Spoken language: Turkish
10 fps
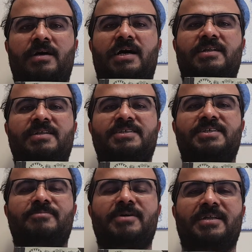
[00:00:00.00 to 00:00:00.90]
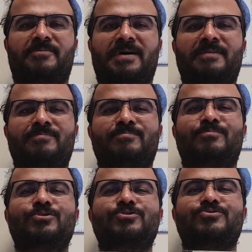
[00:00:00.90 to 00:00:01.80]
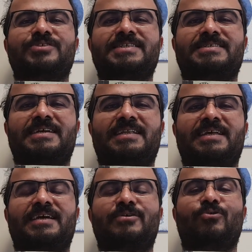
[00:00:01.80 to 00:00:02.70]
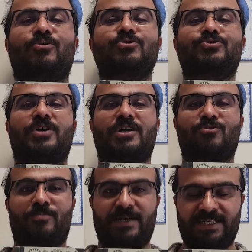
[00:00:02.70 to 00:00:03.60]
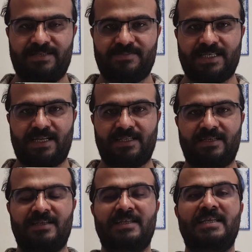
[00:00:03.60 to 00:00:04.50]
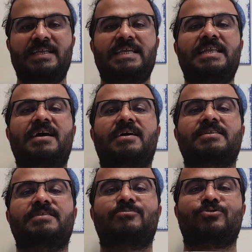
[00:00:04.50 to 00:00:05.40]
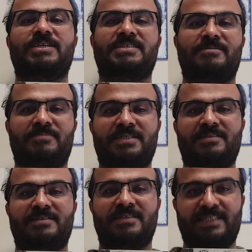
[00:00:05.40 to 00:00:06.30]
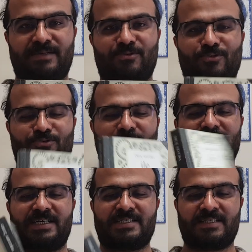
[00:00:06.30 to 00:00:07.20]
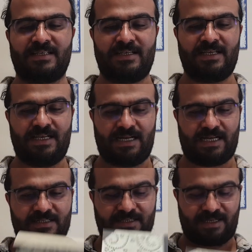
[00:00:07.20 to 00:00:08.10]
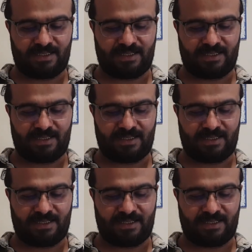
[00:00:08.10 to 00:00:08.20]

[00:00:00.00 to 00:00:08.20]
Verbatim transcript: Arkadaşlar merhaba. Bugün sizlerle Oruç Aruba imzalı İle adlı muhteşem bir kitabı konuşacağız. Artık